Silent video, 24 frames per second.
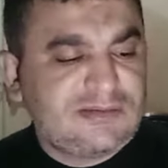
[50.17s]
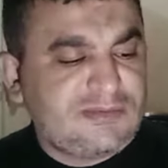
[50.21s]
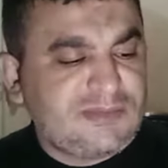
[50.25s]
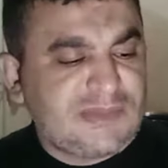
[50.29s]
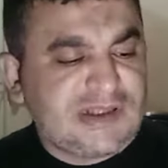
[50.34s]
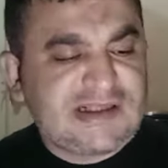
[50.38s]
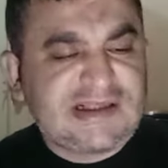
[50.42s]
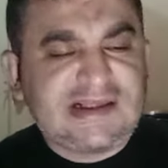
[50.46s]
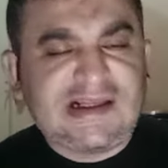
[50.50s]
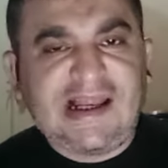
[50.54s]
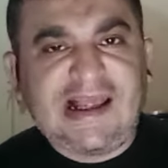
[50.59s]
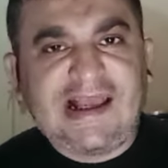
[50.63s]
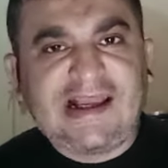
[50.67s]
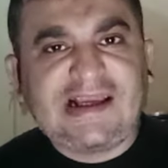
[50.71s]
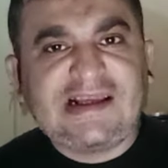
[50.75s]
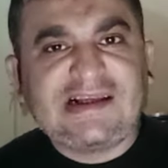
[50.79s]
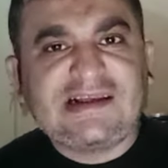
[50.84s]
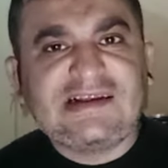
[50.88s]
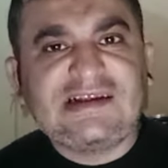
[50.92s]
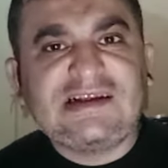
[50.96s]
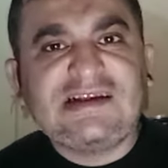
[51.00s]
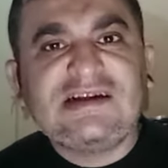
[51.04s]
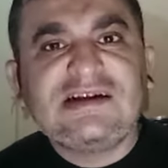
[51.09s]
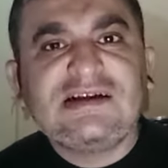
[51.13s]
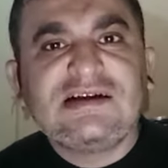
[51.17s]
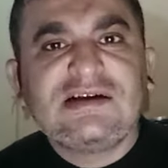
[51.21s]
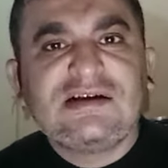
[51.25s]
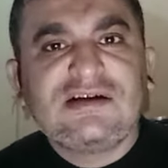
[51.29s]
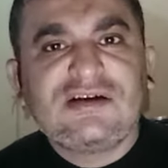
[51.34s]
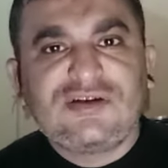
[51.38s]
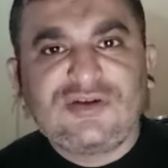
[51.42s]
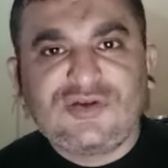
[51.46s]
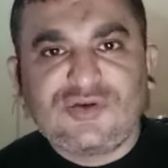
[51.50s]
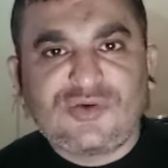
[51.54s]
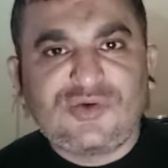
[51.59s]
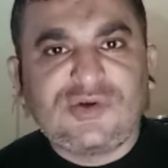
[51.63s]
بس الحاجات دي
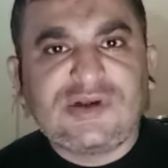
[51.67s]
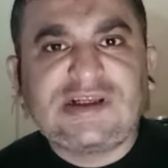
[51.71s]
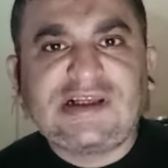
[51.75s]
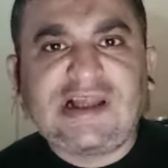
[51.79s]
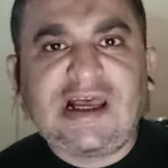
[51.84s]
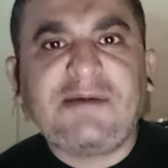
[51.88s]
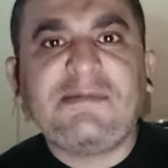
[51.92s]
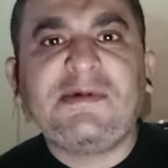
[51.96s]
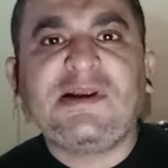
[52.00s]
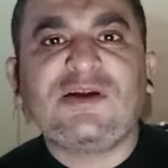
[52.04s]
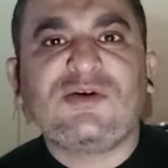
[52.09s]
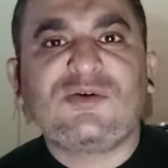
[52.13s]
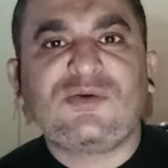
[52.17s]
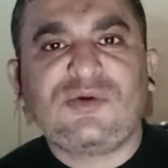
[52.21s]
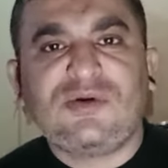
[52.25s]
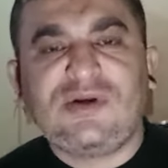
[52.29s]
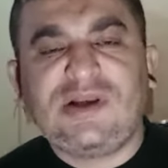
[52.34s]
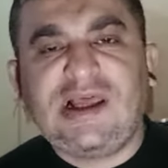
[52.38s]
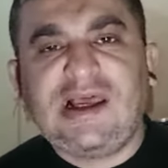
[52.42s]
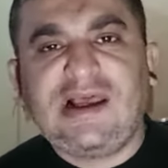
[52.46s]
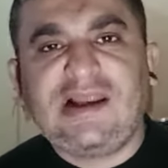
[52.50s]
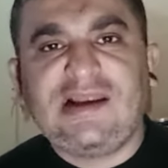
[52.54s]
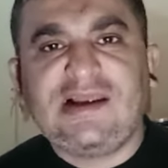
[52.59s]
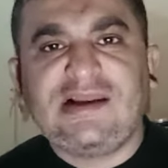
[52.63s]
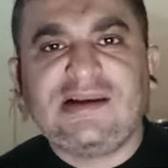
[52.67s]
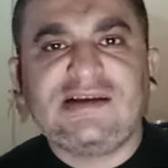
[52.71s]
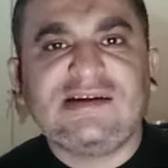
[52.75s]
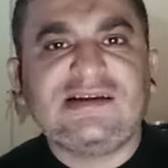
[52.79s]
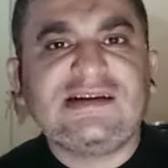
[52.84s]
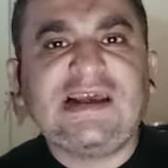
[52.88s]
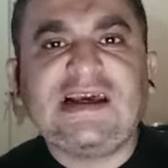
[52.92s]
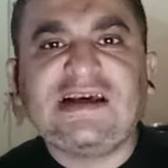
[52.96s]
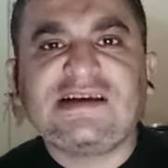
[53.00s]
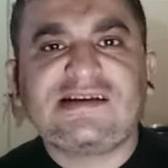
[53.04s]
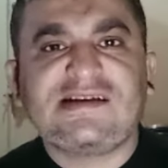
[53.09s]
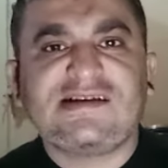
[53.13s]
تكون اتعملت كلها لان
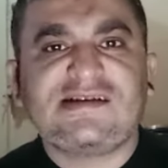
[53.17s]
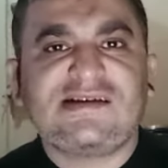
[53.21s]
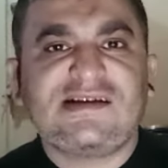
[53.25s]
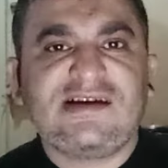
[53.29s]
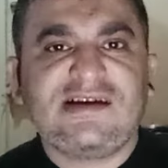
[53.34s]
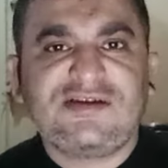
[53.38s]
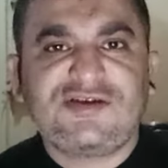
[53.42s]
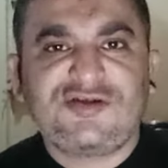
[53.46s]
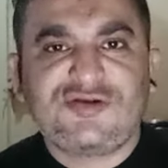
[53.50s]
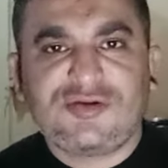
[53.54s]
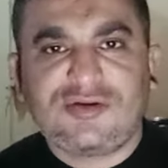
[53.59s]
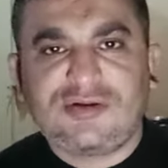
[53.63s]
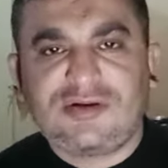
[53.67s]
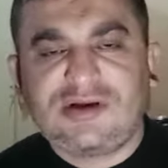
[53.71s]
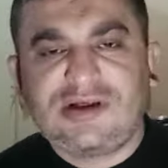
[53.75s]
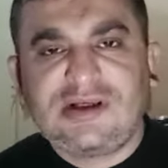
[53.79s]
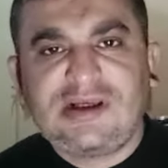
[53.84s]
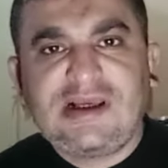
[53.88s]
دي اساسيات شغل